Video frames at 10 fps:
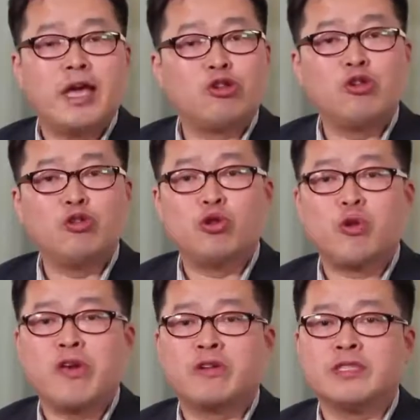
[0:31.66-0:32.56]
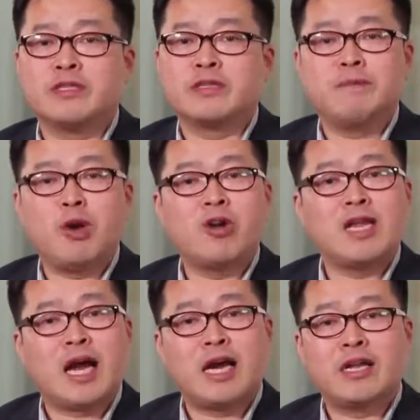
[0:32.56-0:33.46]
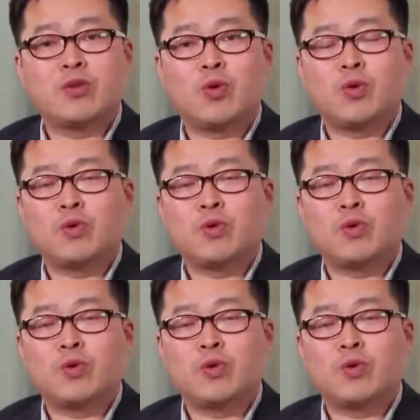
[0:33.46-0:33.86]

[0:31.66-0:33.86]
에듀윌 유료 회원은 평일 야간에도